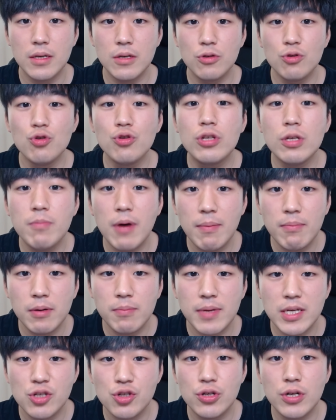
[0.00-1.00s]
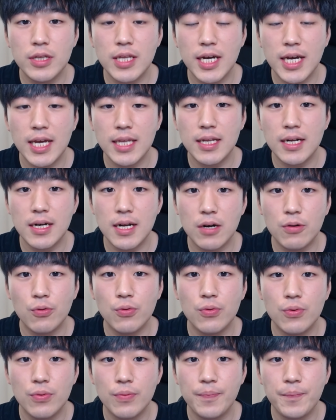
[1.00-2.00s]
유튜브 한 번만 출연하게
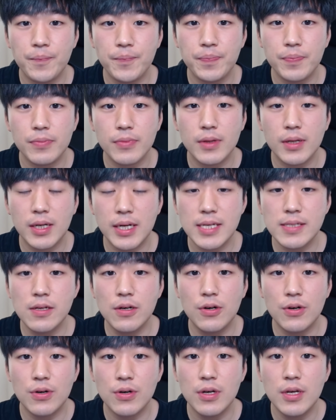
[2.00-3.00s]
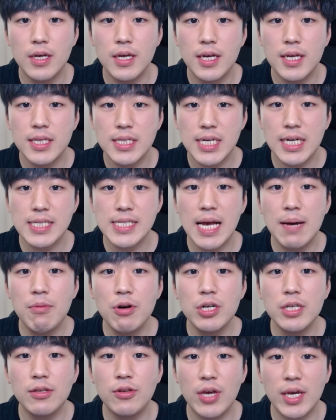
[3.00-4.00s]
해달라고. 그래서 제가
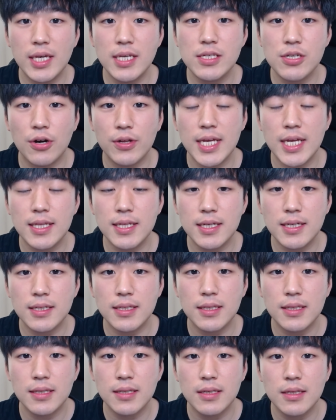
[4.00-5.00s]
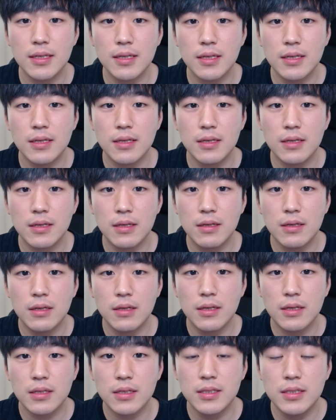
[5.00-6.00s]
3월이 되기 전에는
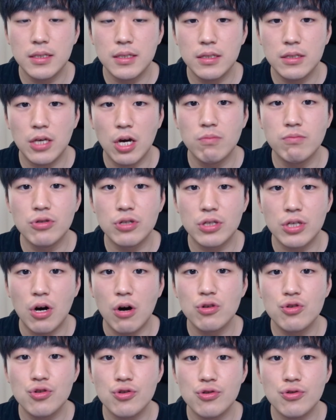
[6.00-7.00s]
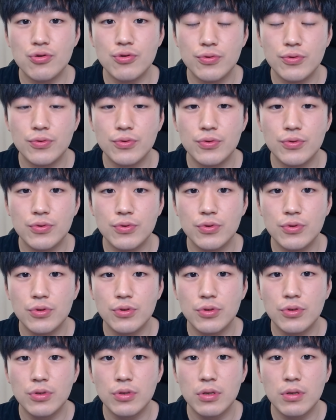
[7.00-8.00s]
그 경북 영주,
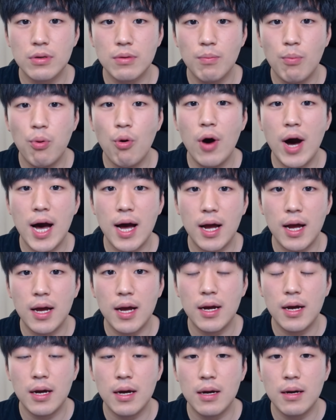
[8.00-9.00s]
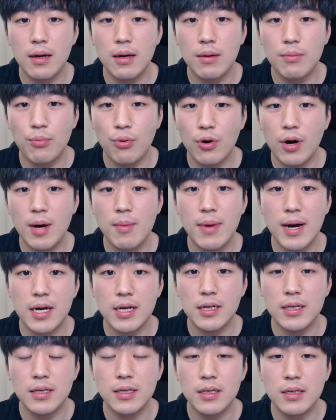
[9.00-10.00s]
포항,
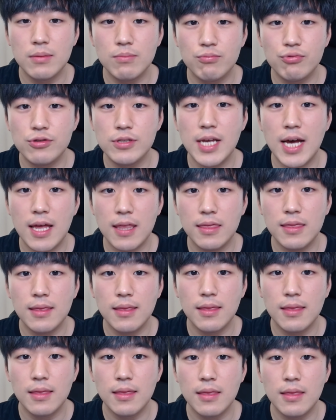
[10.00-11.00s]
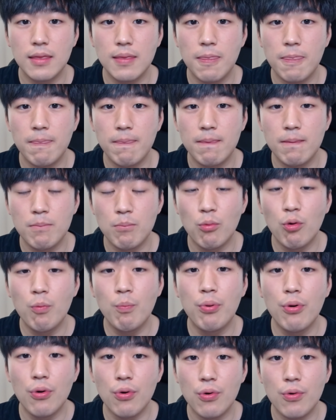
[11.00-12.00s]
봉하마을, 부산,
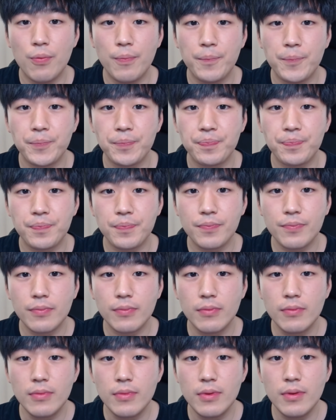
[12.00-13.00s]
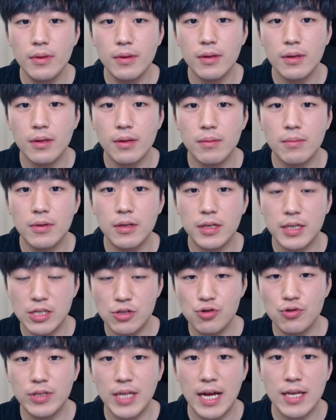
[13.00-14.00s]
목포, 이렇게
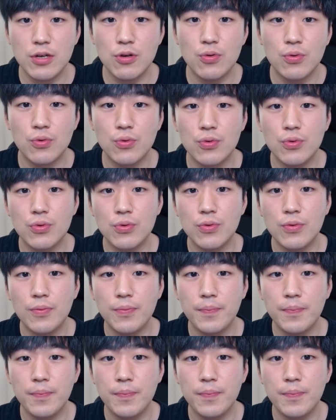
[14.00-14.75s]
쭉 다녀오고